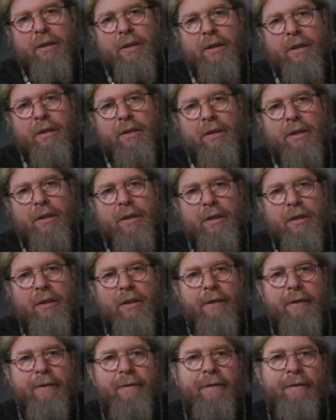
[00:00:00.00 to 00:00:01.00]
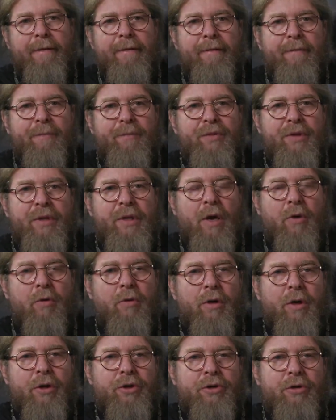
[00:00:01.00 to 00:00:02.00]
Есть
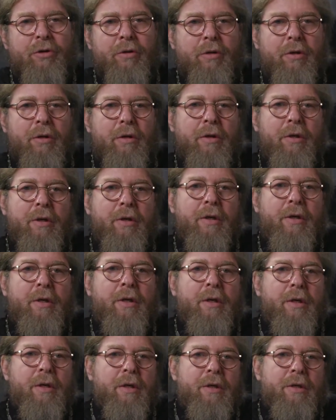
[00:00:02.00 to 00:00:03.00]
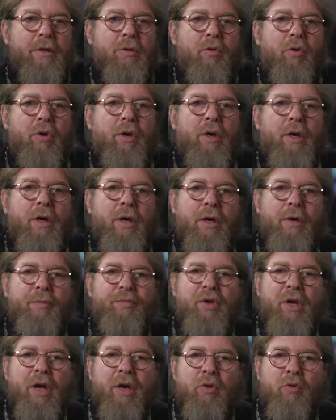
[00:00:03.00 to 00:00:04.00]
такой расчет, сколько
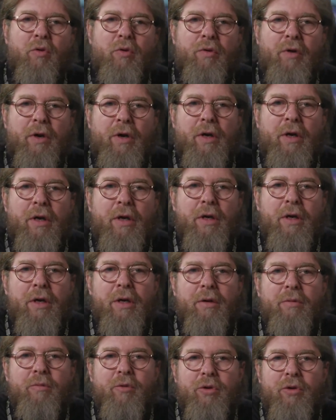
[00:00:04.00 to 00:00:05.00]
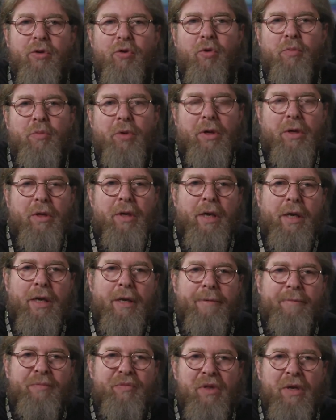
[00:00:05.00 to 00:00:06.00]
картофеля можно купить
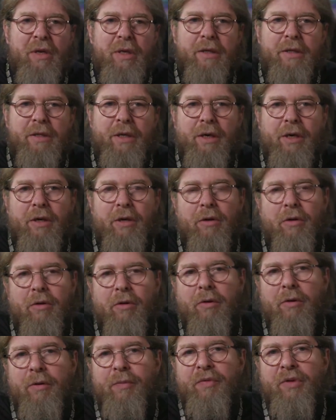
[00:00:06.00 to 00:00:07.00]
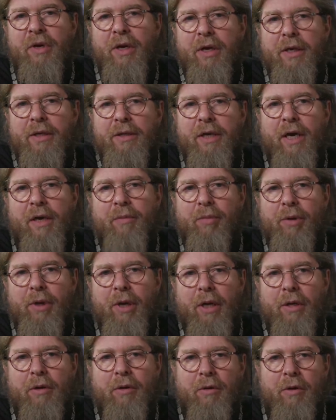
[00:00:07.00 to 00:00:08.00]
на среднюю
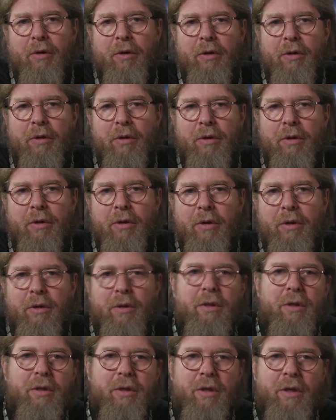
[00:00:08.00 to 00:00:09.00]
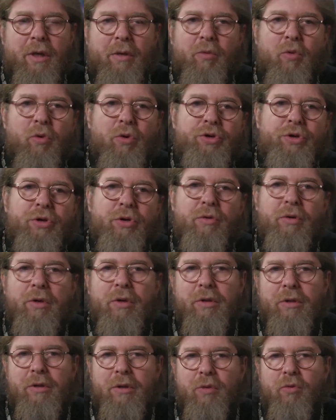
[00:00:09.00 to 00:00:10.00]
зарплату
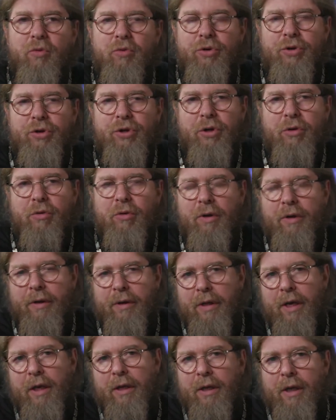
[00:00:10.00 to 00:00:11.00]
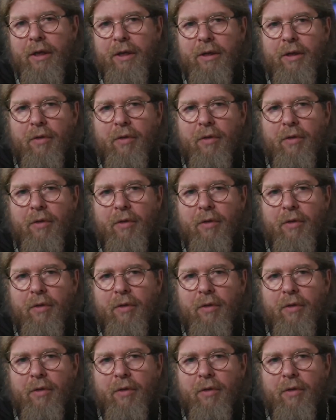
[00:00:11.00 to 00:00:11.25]
рабочего, служащего и так далее.